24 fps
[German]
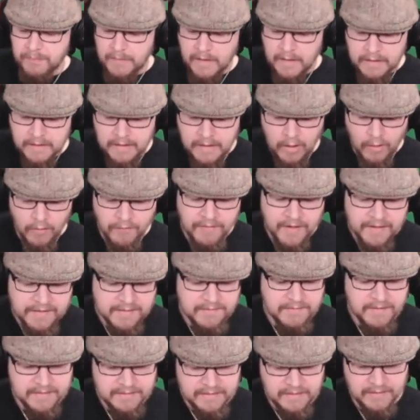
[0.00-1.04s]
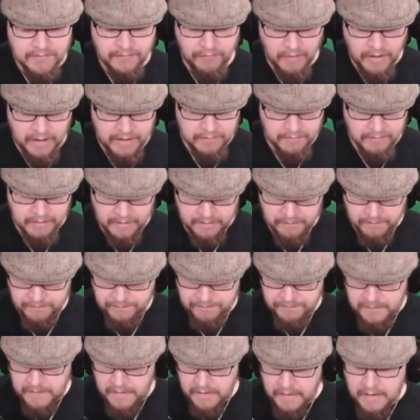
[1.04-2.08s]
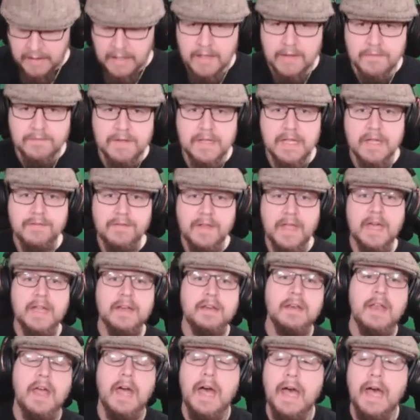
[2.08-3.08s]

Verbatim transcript: Genau, was wird das für ein Run? Wir werden